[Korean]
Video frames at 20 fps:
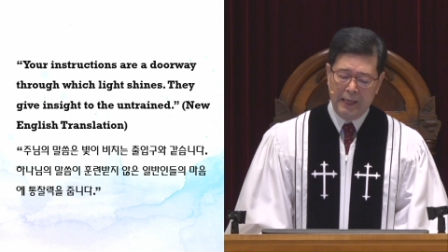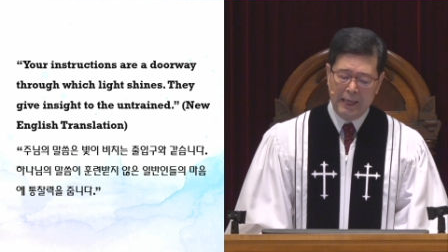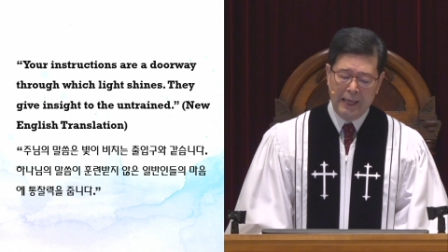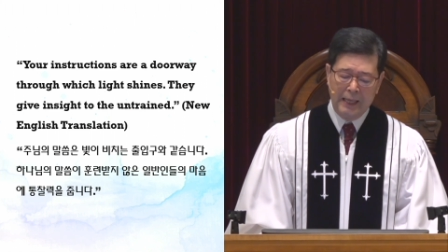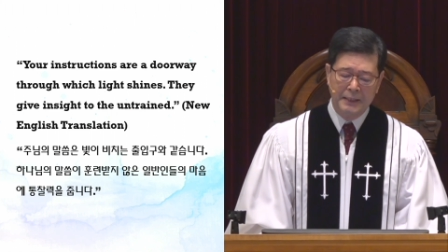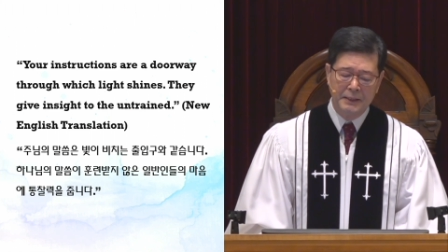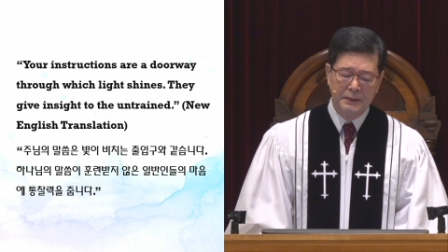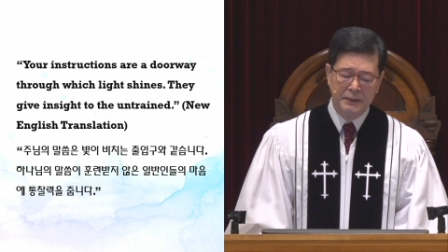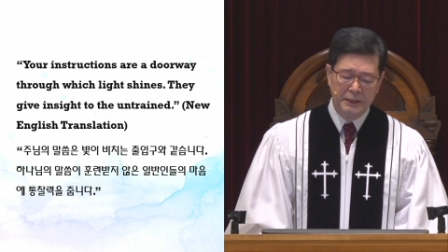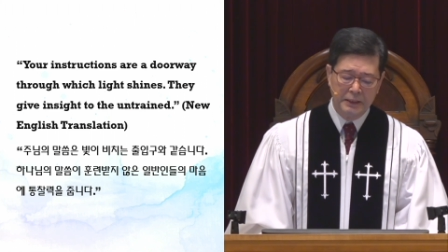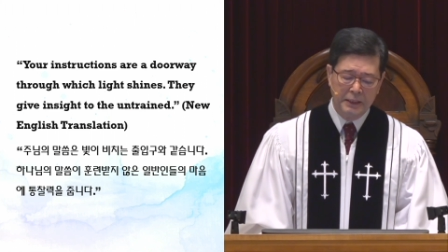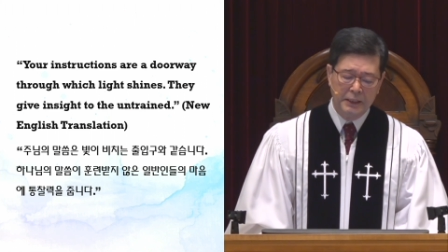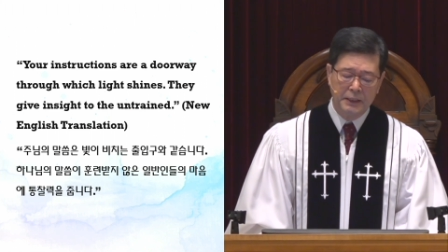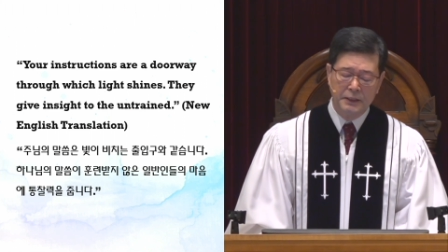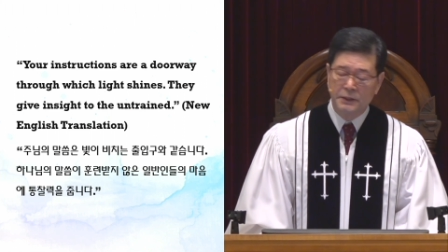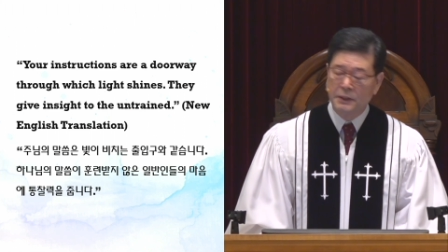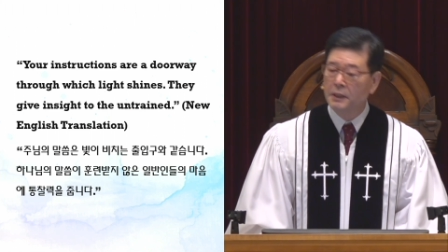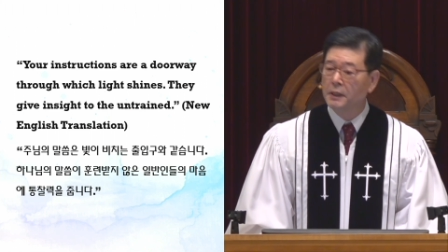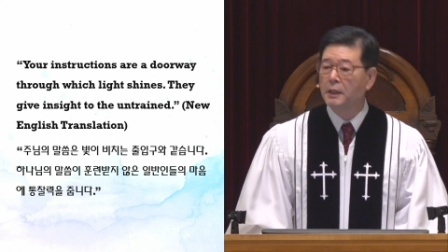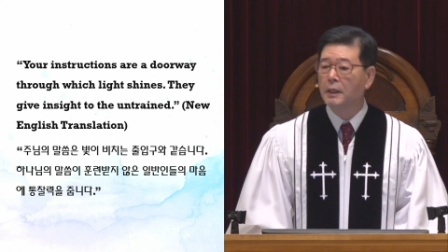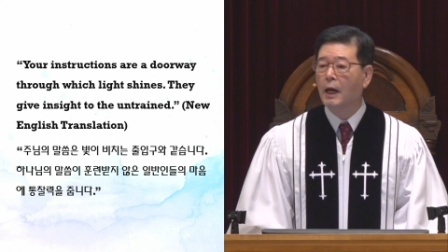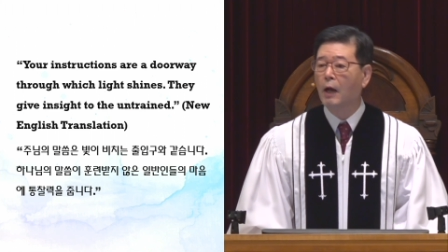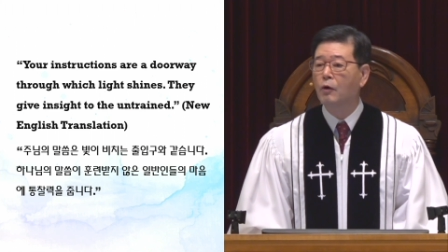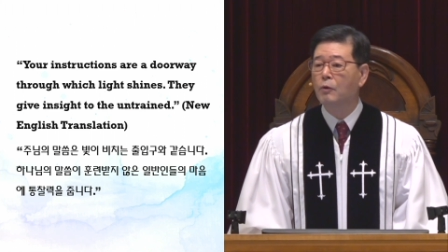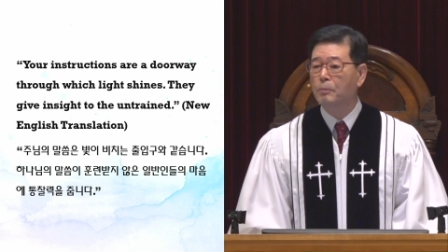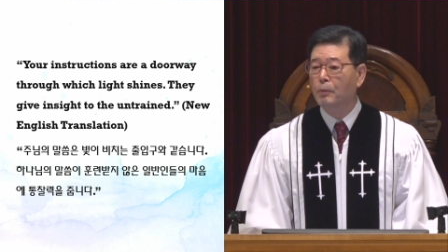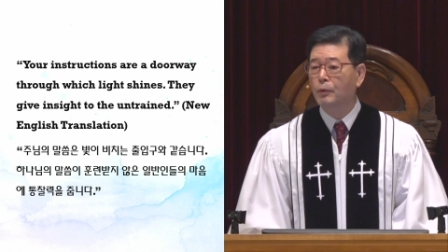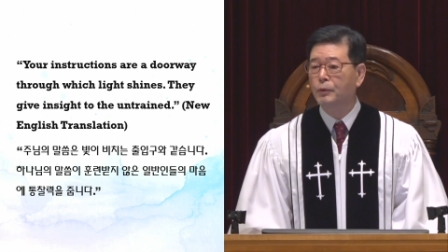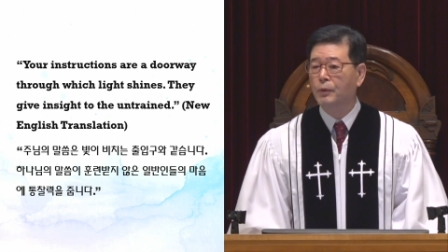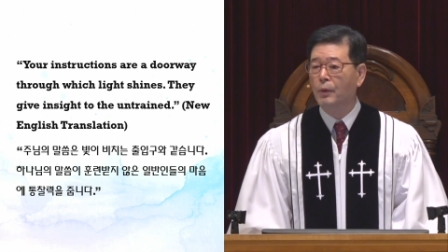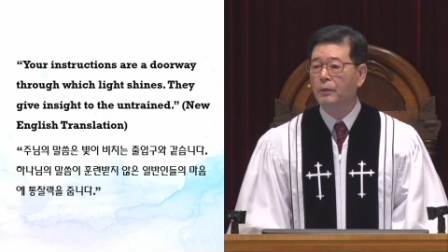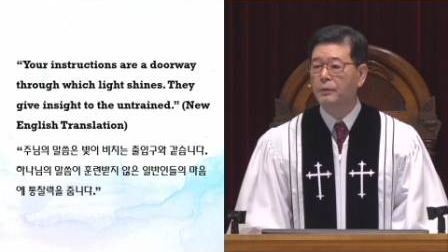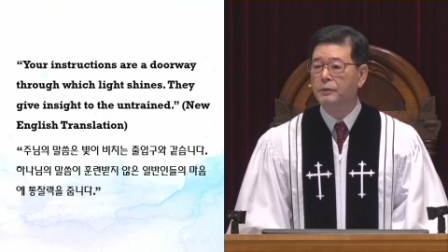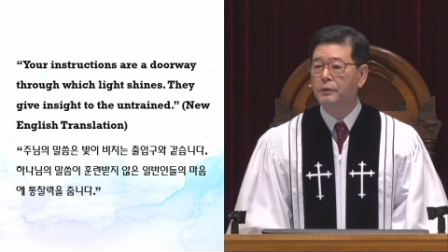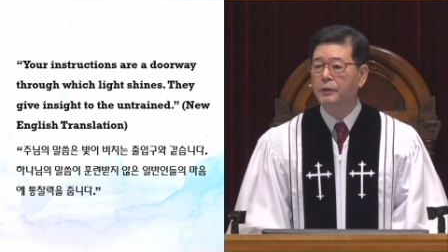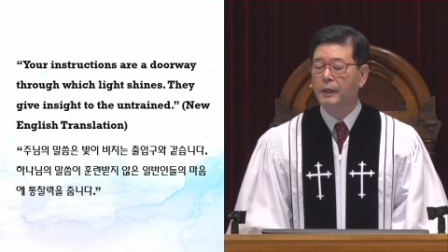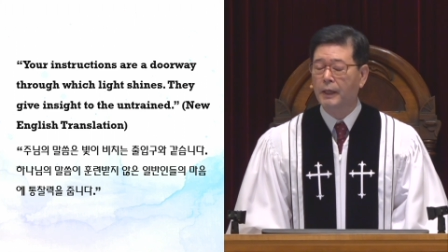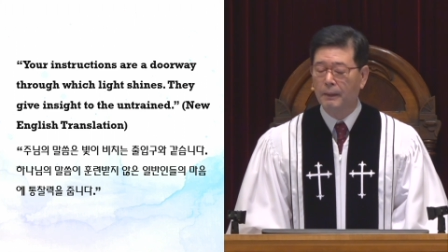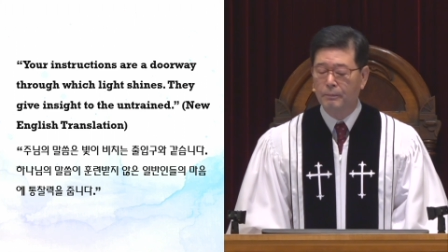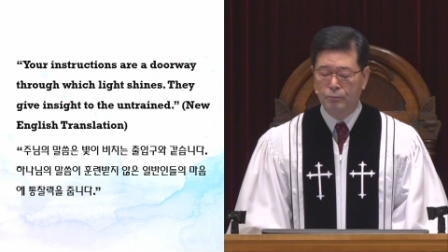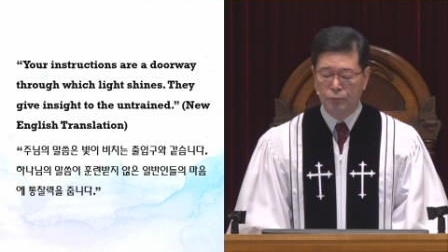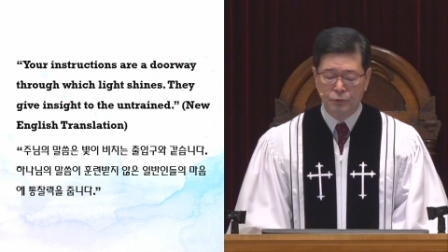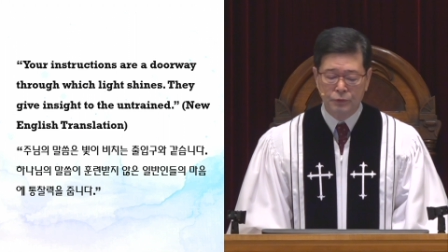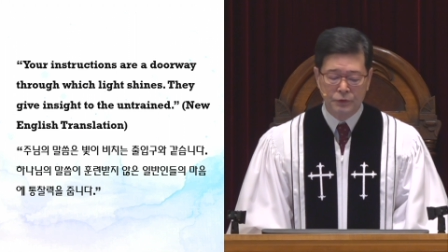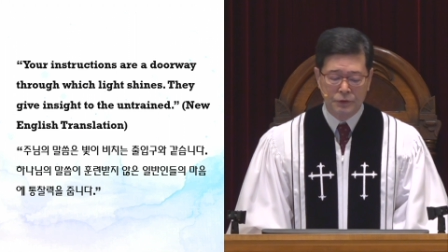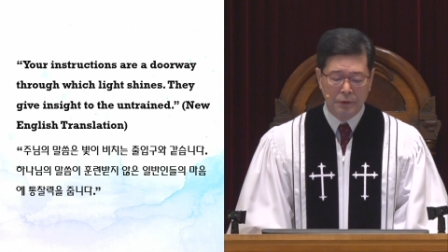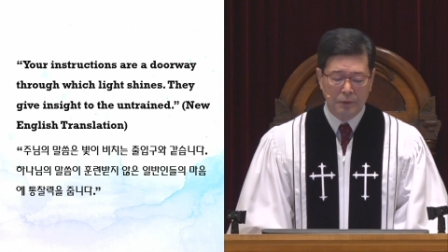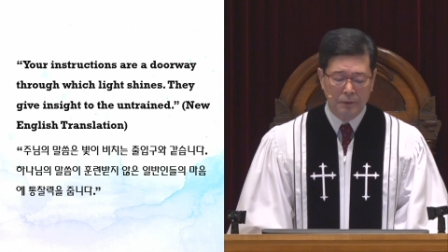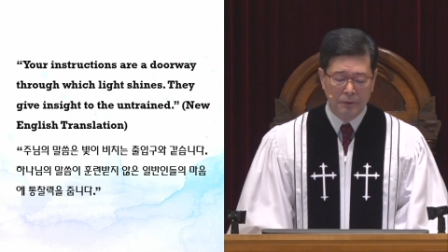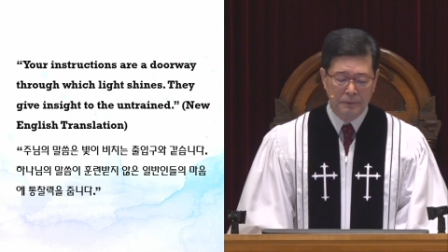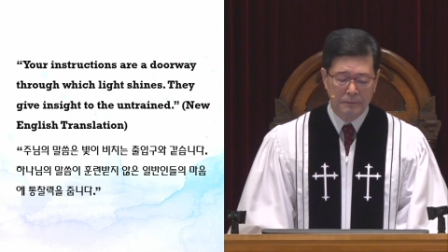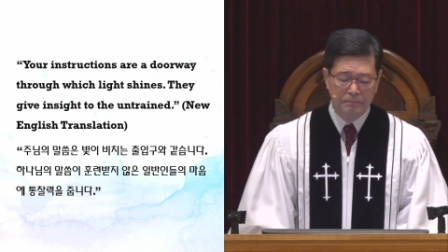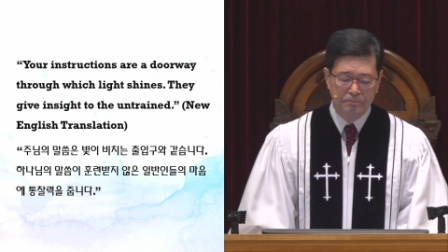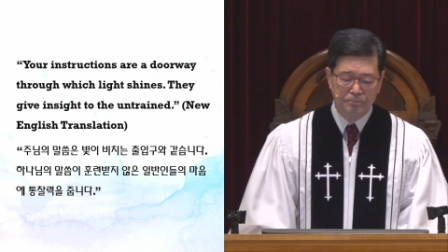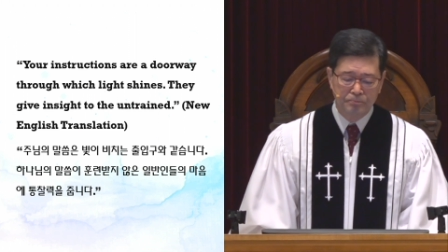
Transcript: NET라고 보통 그렇게 부르죠.